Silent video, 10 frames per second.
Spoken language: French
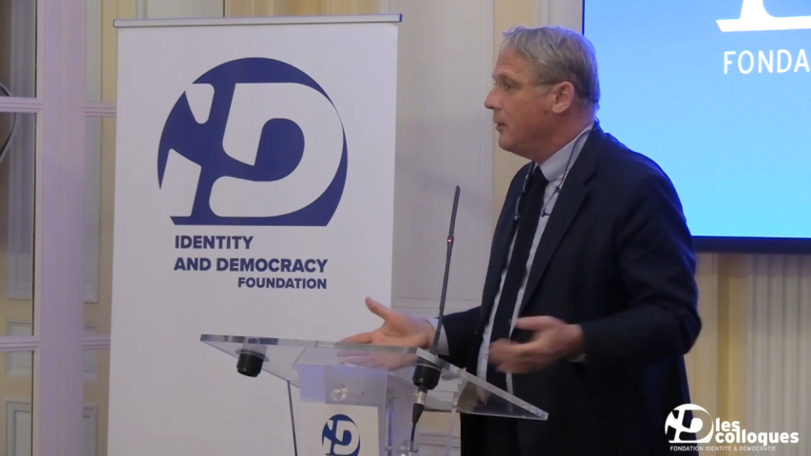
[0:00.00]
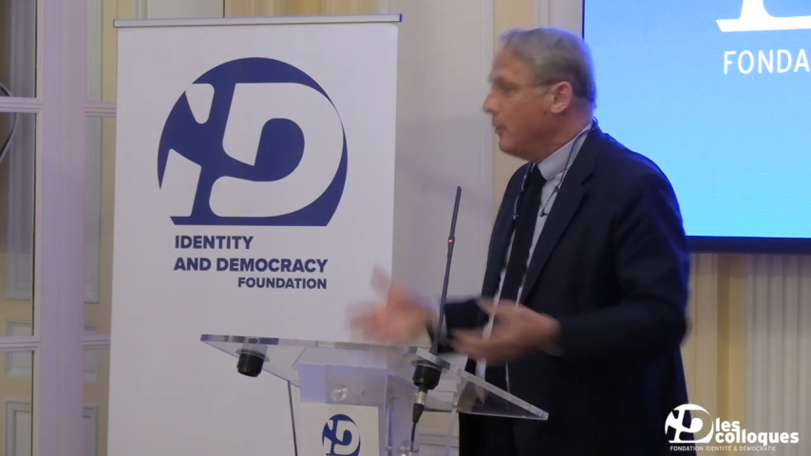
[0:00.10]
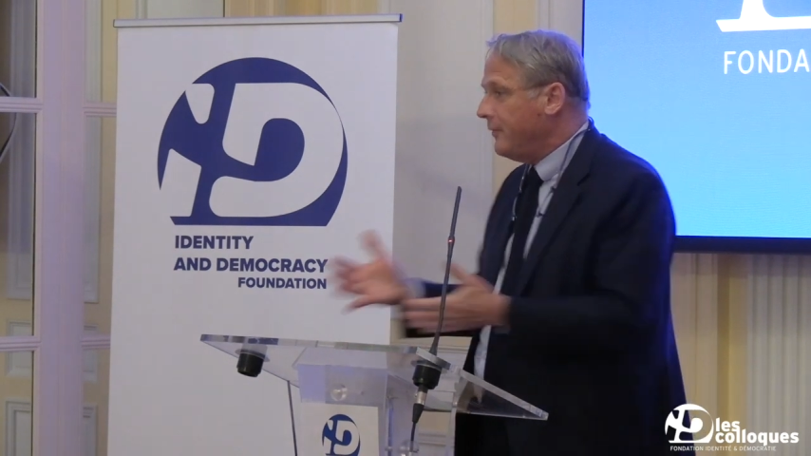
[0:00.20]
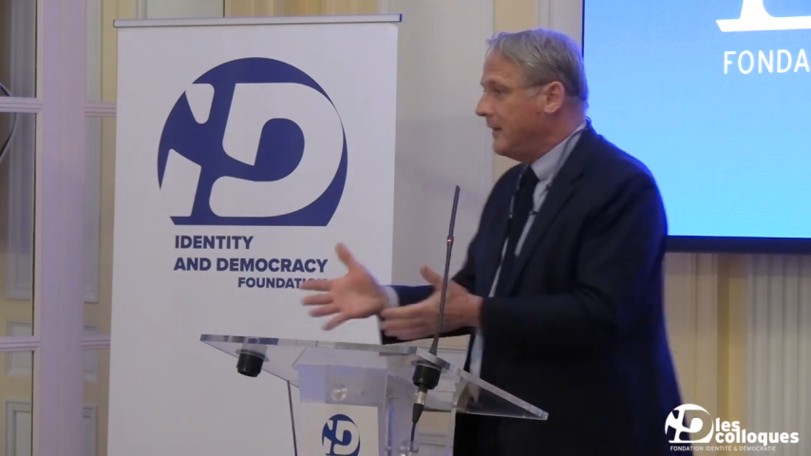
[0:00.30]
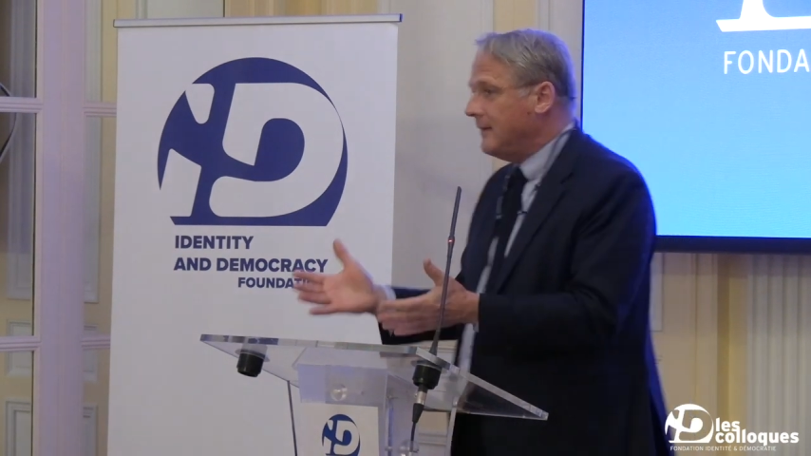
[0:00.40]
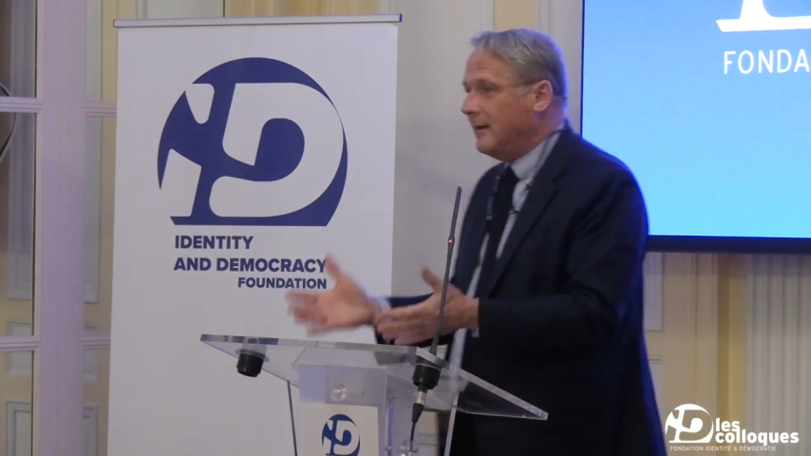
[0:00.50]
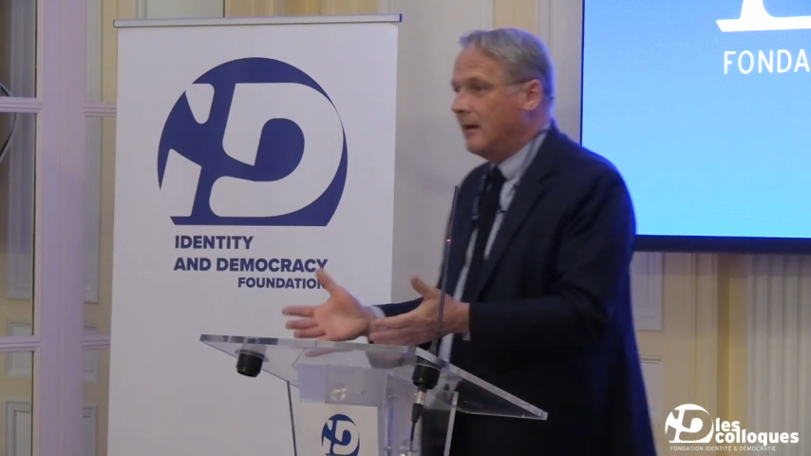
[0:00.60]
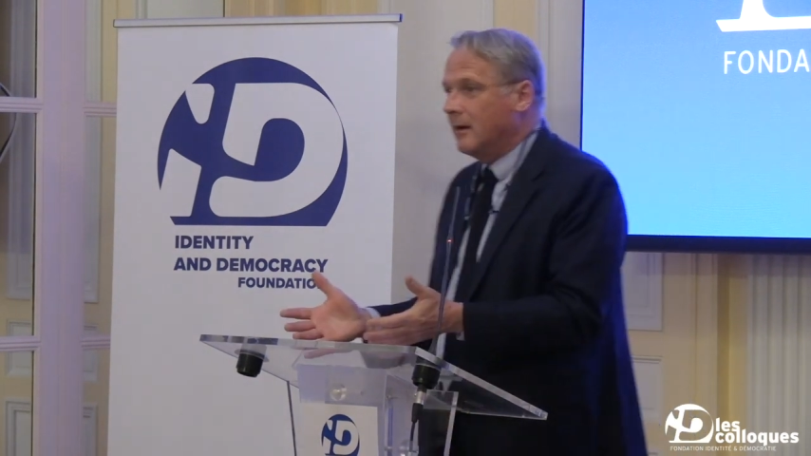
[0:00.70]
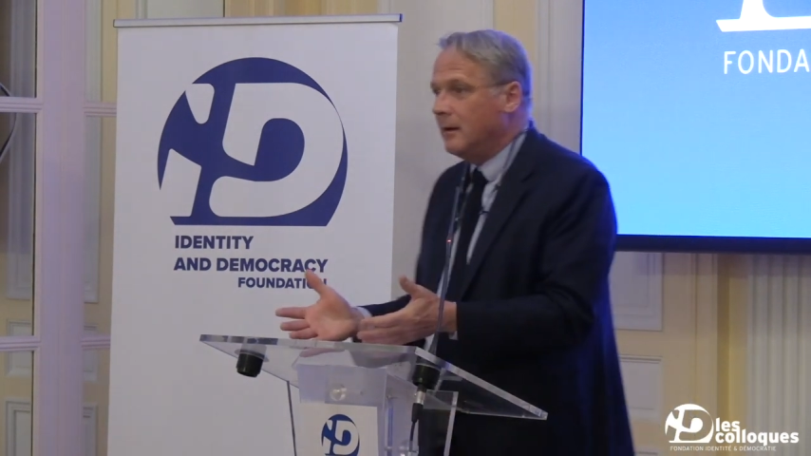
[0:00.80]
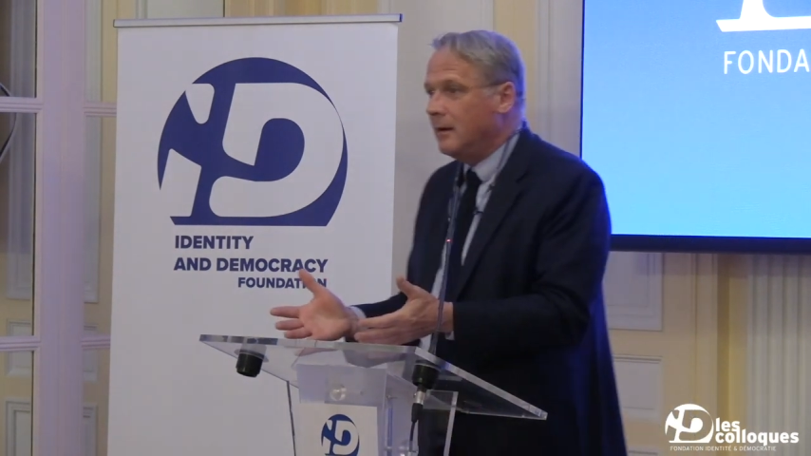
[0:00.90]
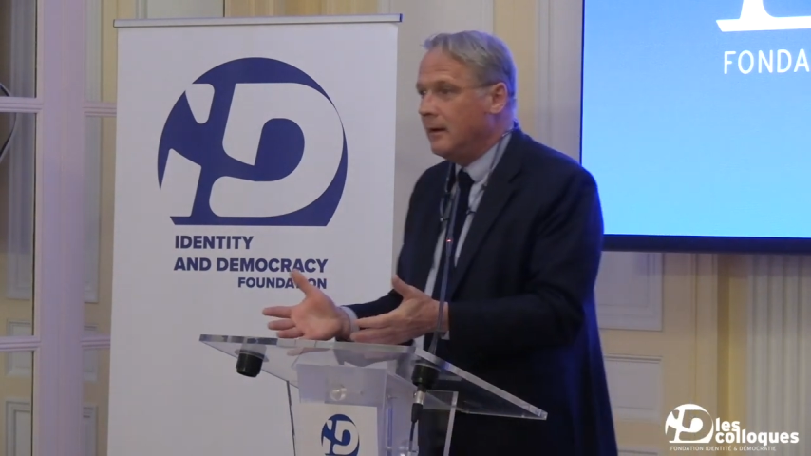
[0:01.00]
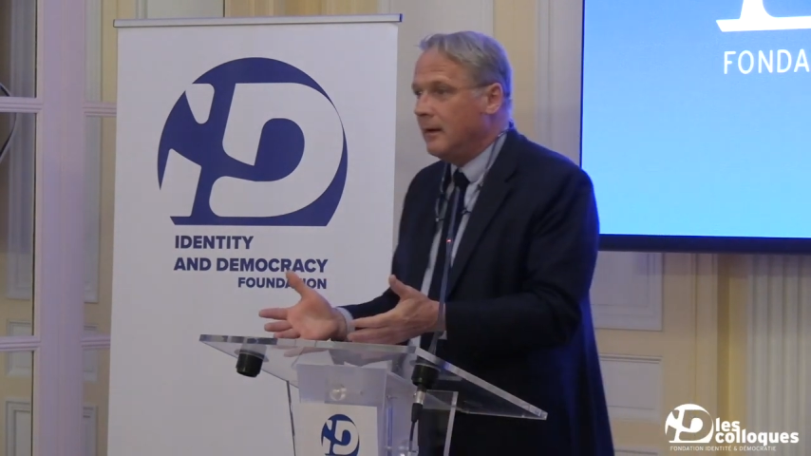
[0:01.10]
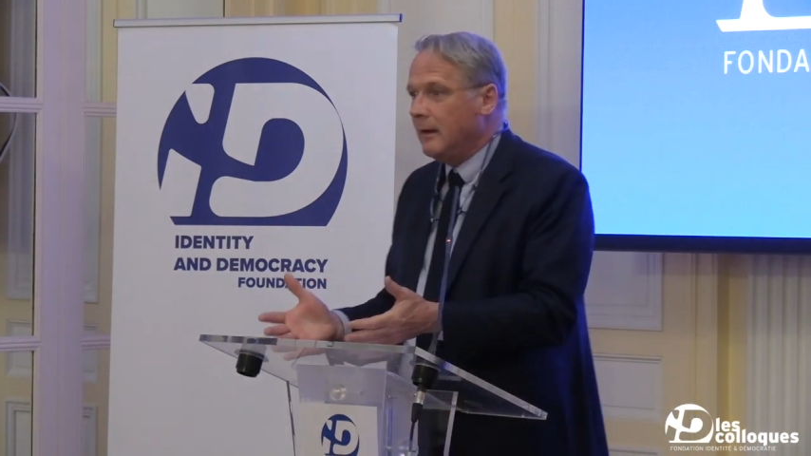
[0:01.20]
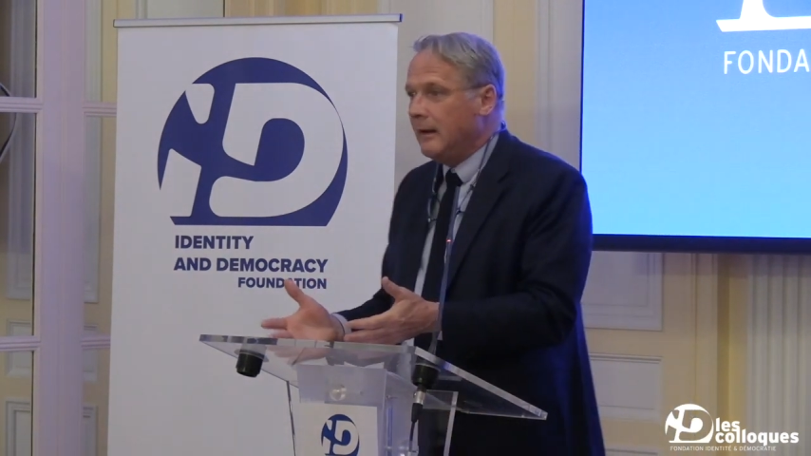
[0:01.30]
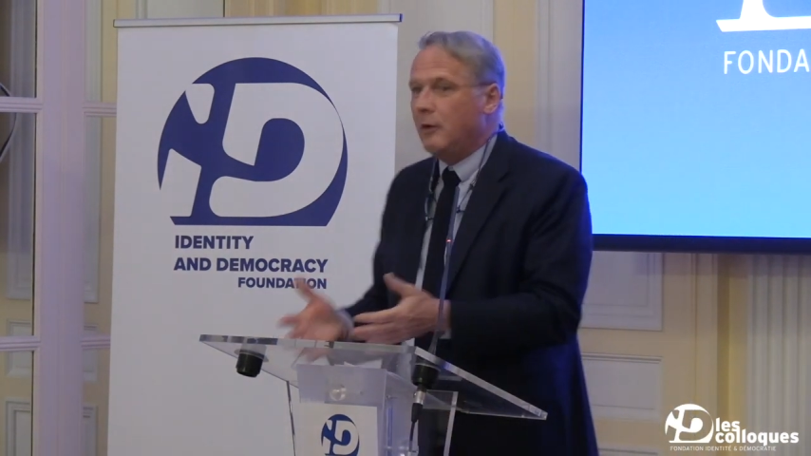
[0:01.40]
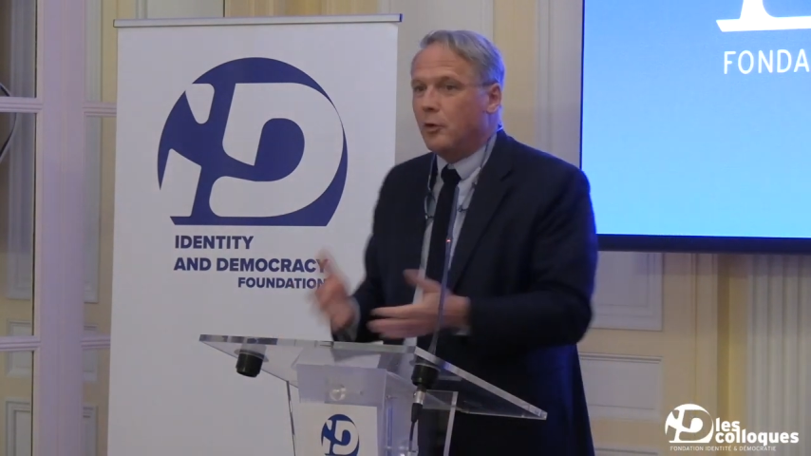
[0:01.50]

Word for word: Que fait-il il,